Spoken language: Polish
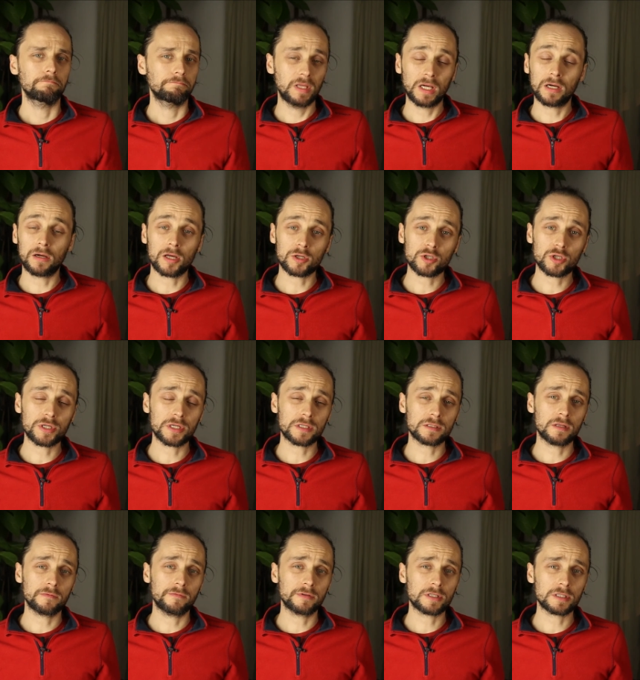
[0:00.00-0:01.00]
Nie kojarzy się
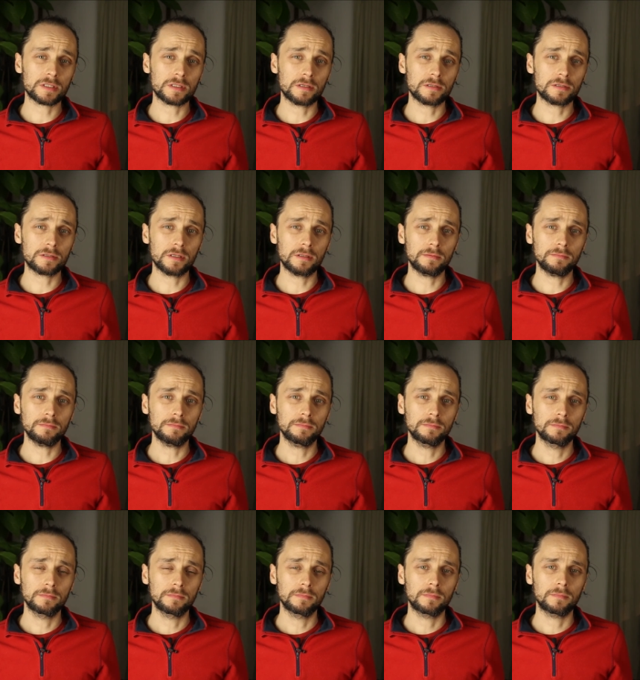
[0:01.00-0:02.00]
z nowoczesnością?
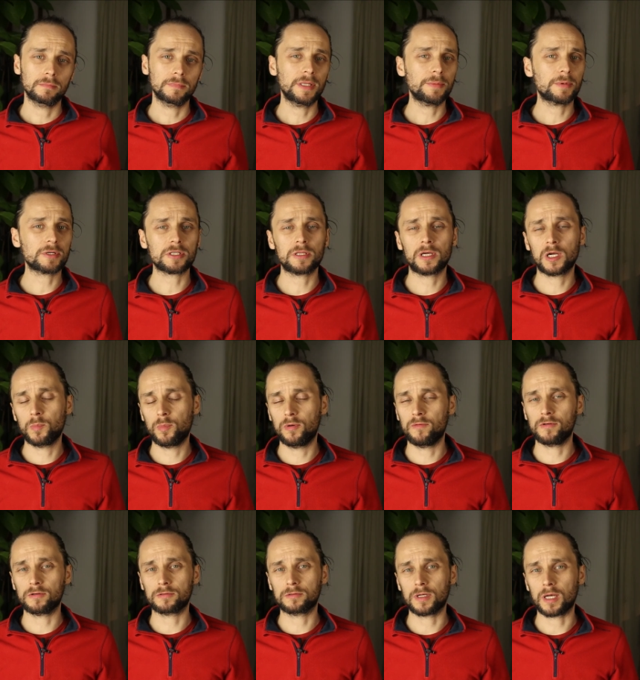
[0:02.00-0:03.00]
Nie ma żadnego
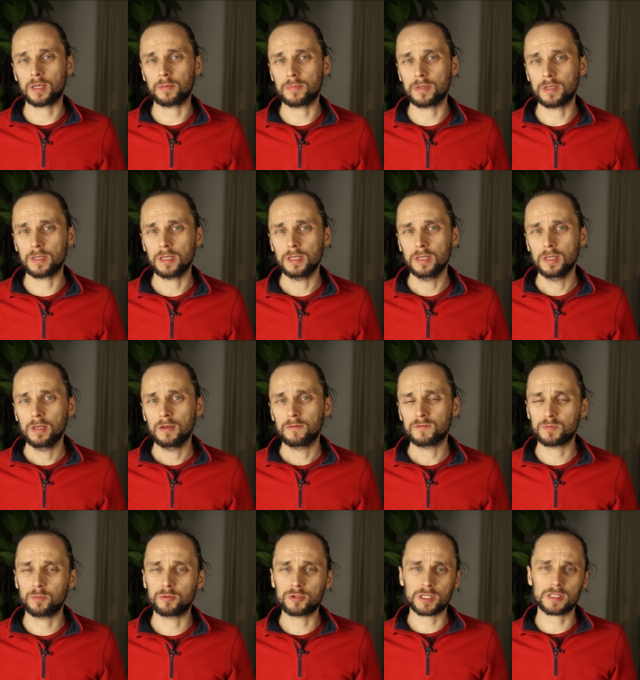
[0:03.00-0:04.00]
powodu, aby
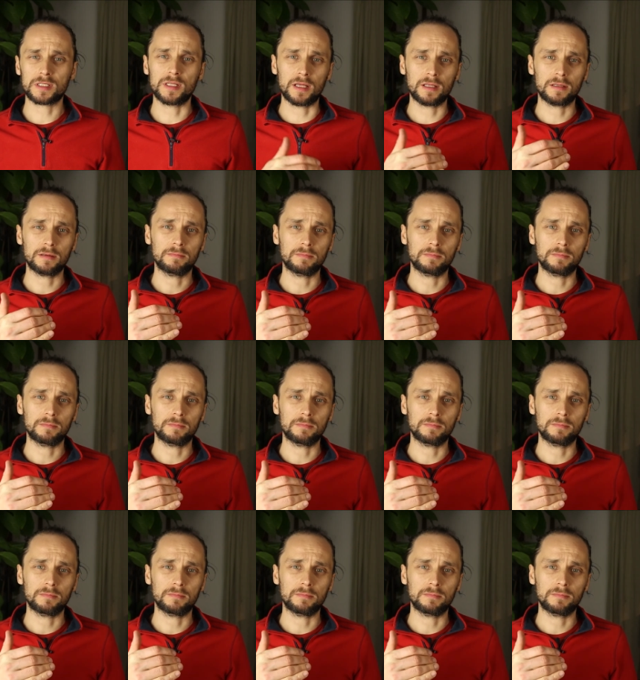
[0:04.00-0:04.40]
współczesna,